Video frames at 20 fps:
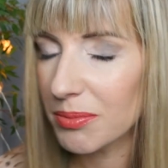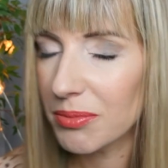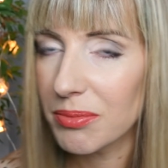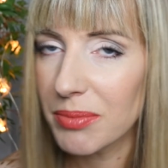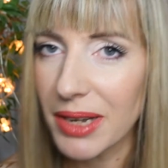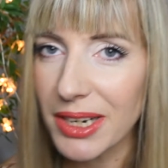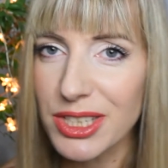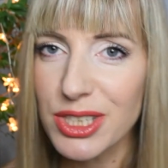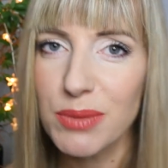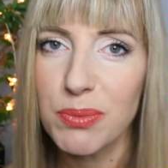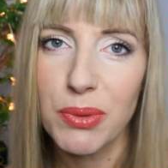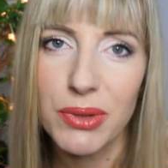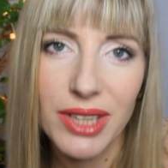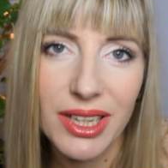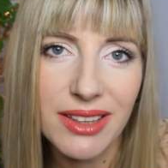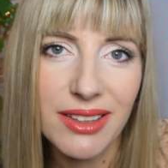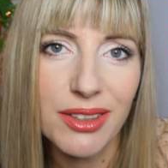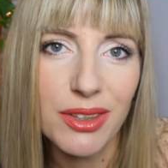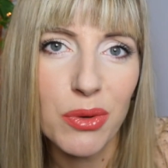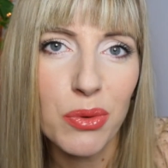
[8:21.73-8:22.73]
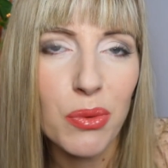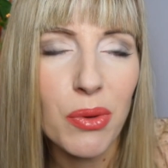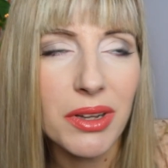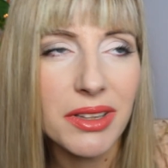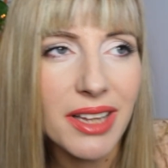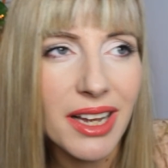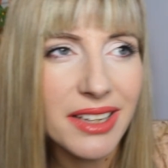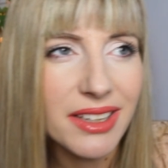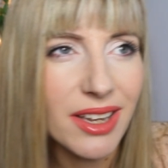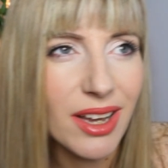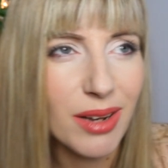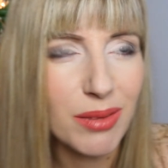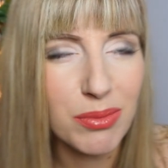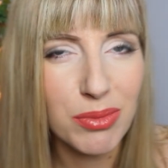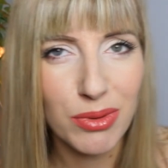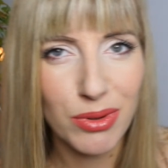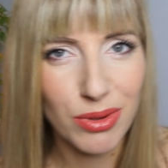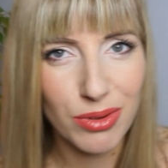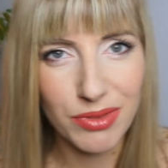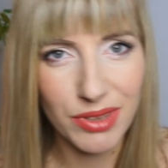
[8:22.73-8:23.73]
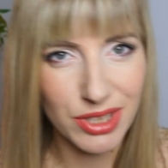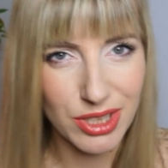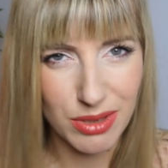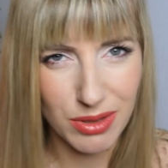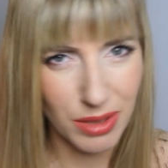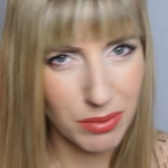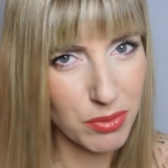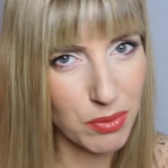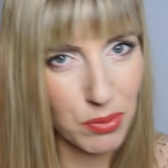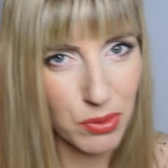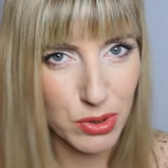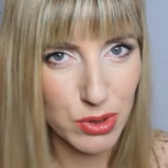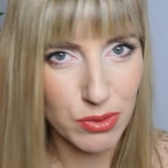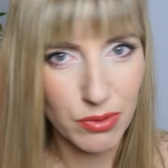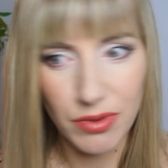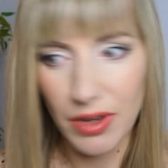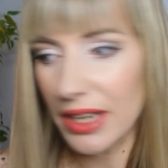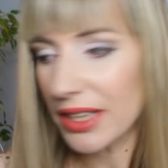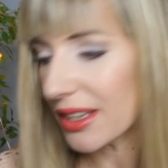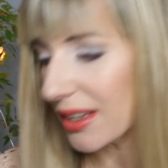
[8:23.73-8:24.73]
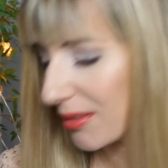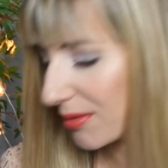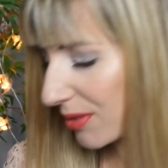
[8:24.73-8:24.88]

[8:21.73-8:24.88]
bardziej podatne na układanie albo wiecie, tak po prostu fajniej